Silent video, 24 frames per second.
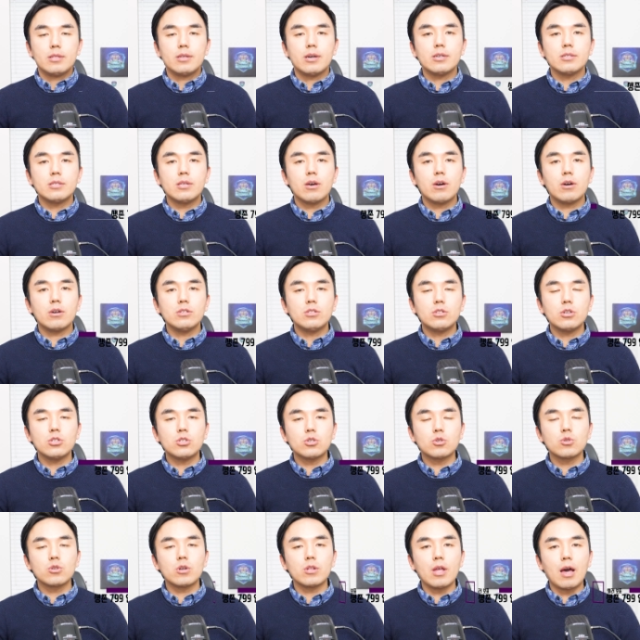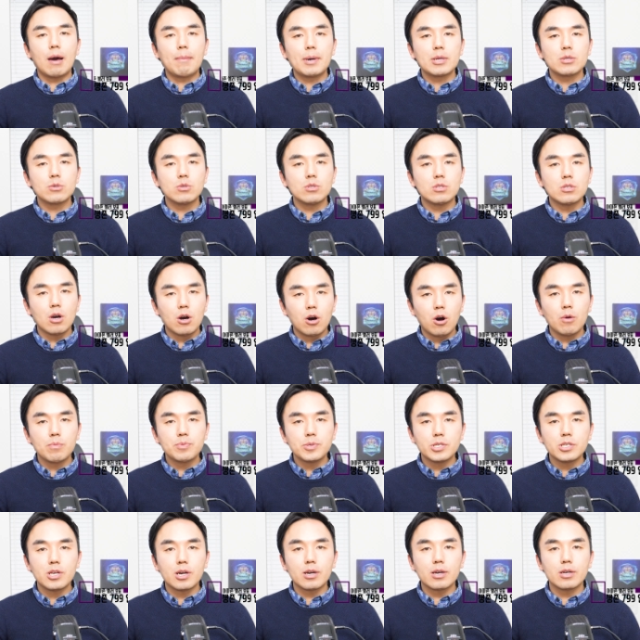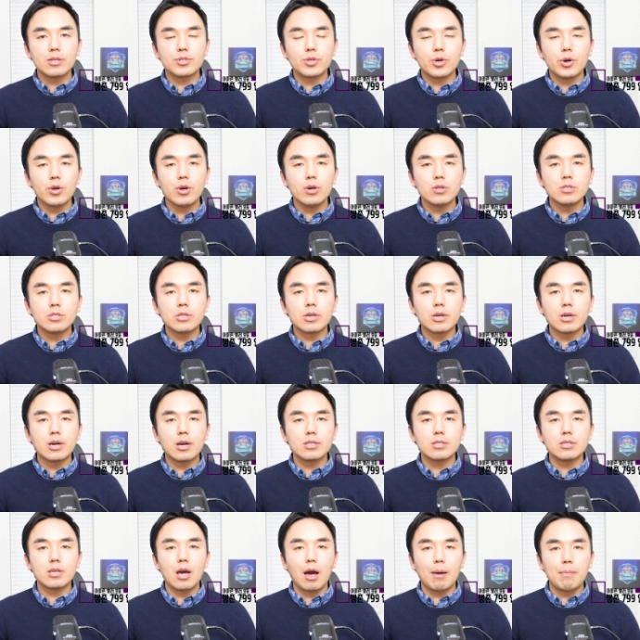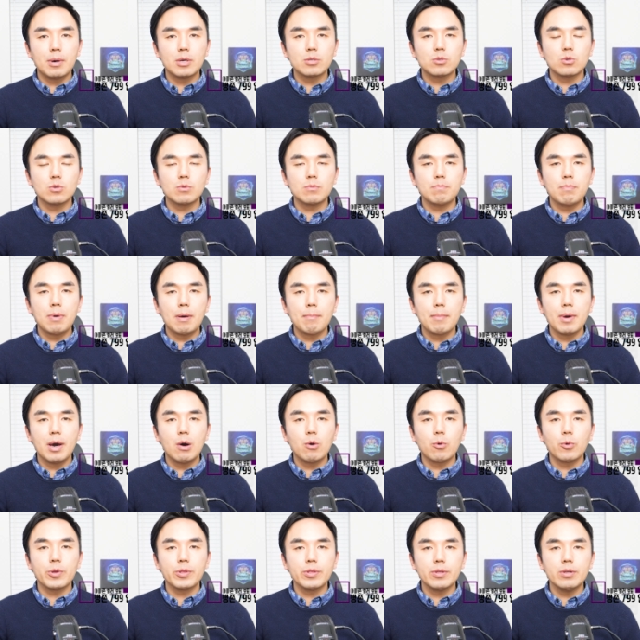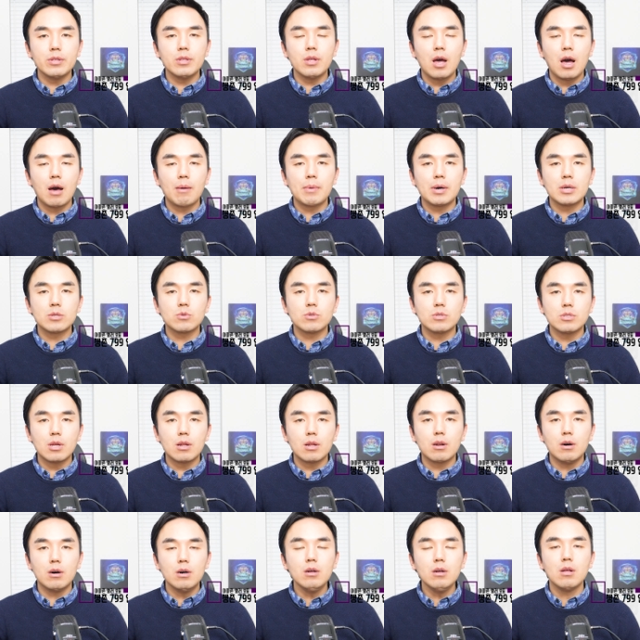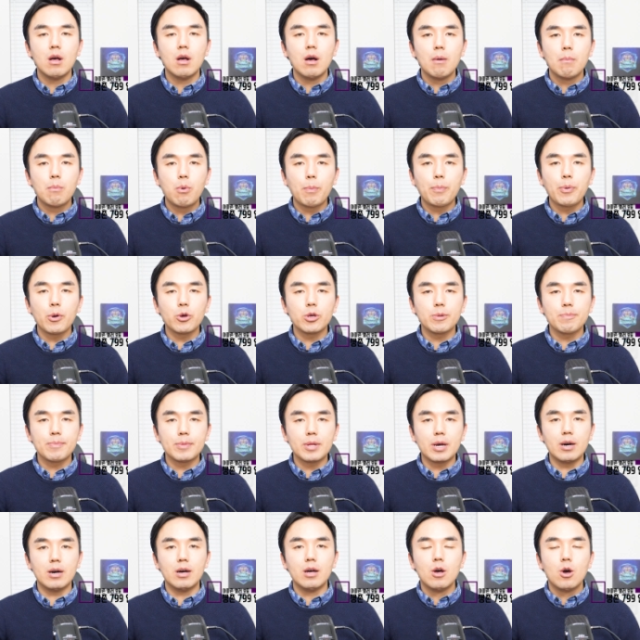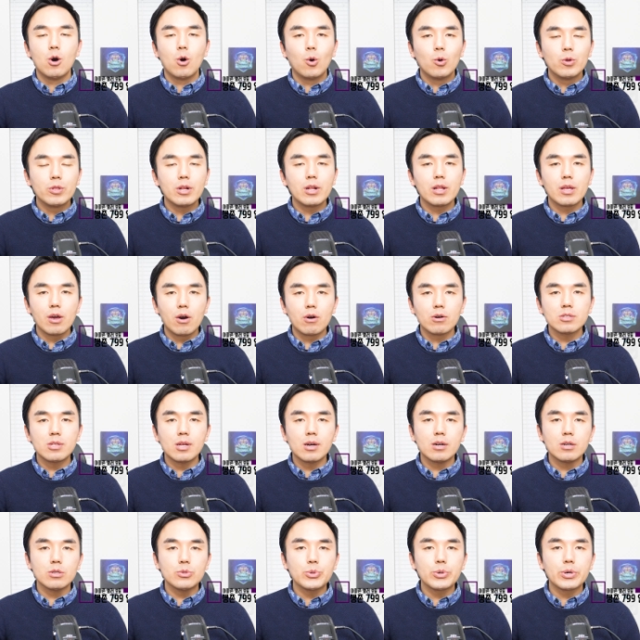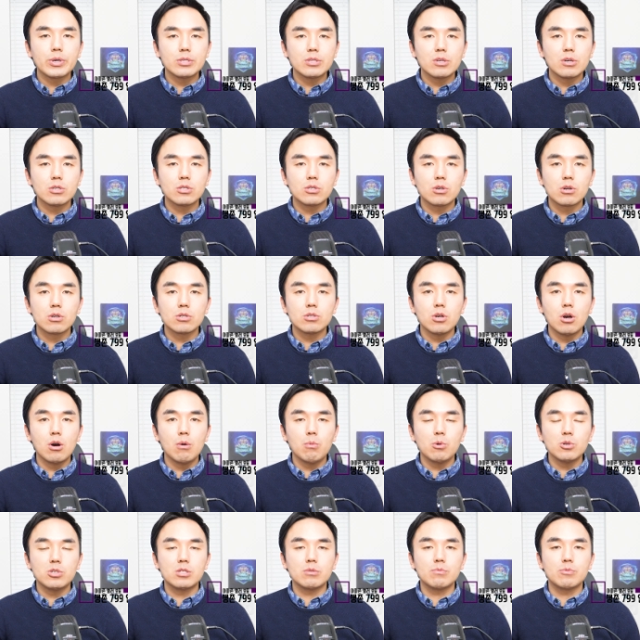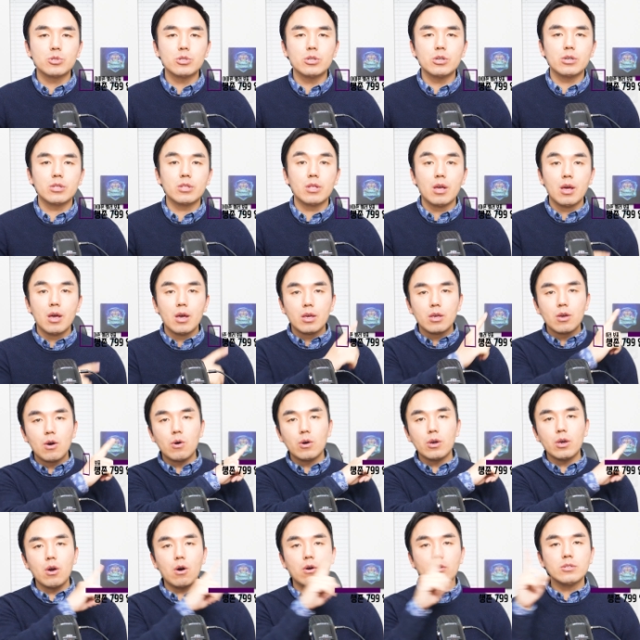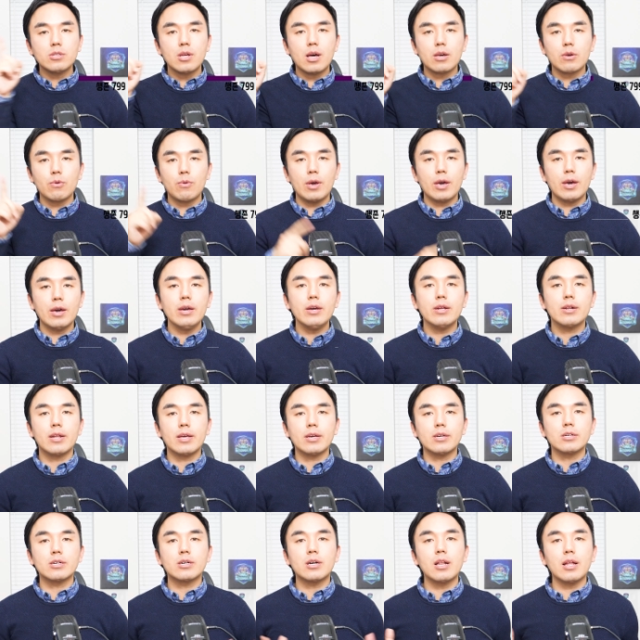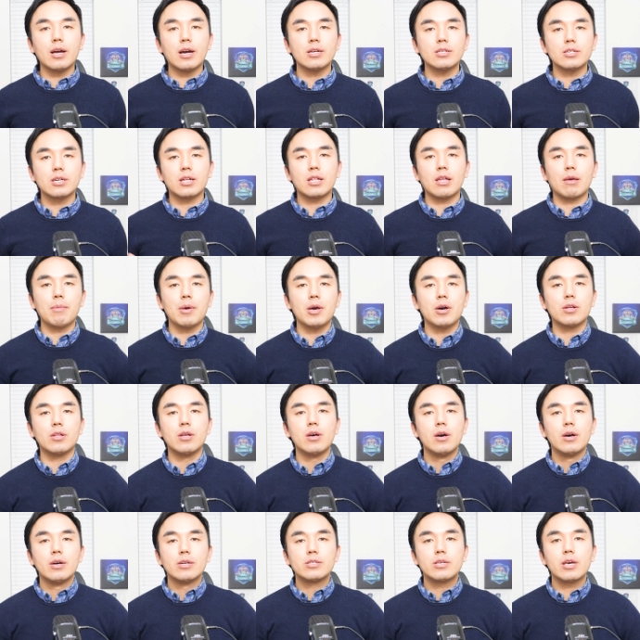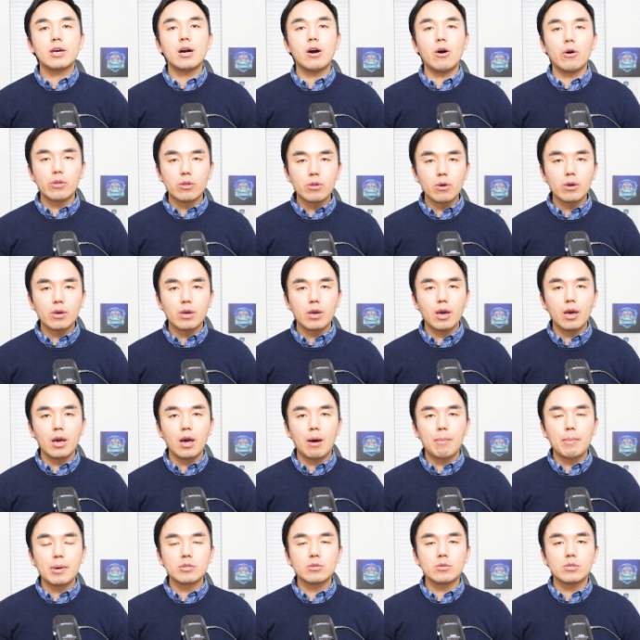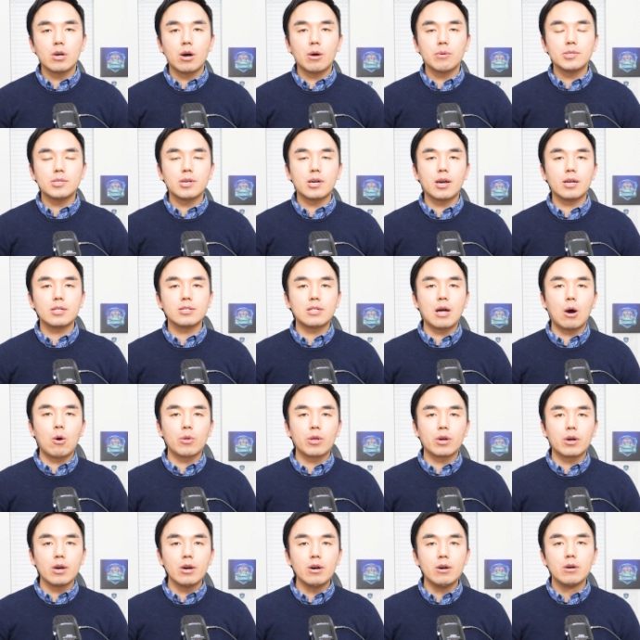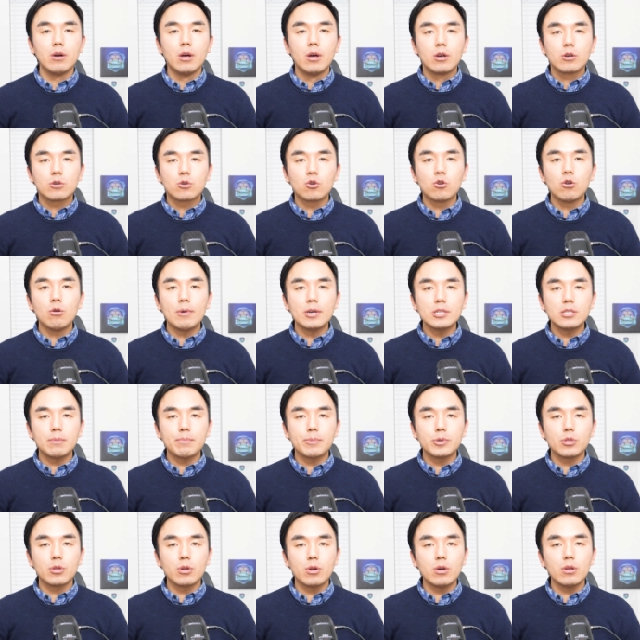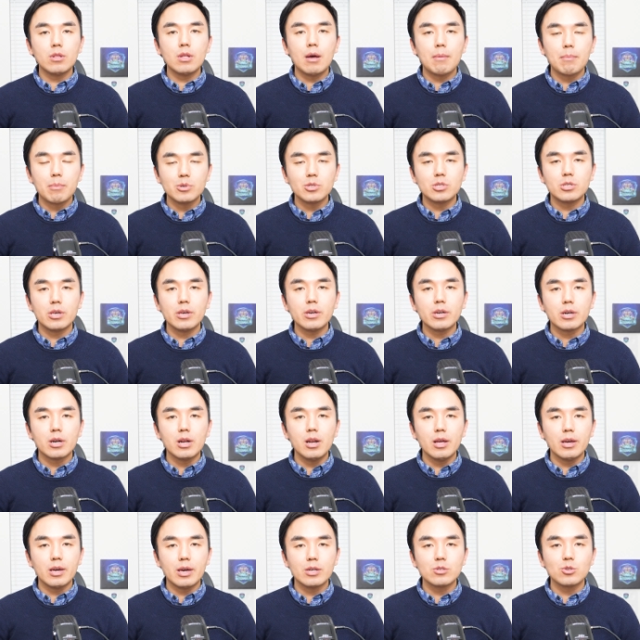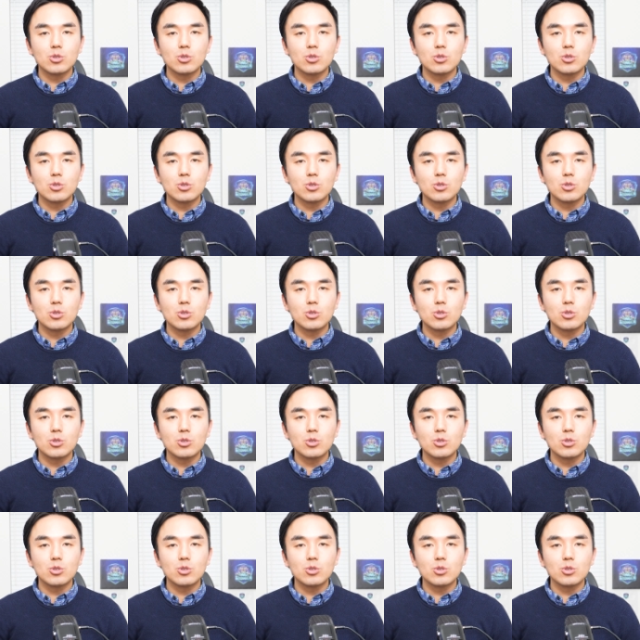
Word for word: 안녕하세요. 2019년에 아마존 창업 시작해서 현재까지 아마존 판매하고 있는 아마존 셀러 보표입니다. 오늘 이 영상을 통해서 저를 처음 보시는 분들은 여기 영상 위에 링크 클릭하시게 되면 제가 어떻게 아마존 창업 시작했는지 나오니까요. 궁금하신 분들은 한분씩 클릭해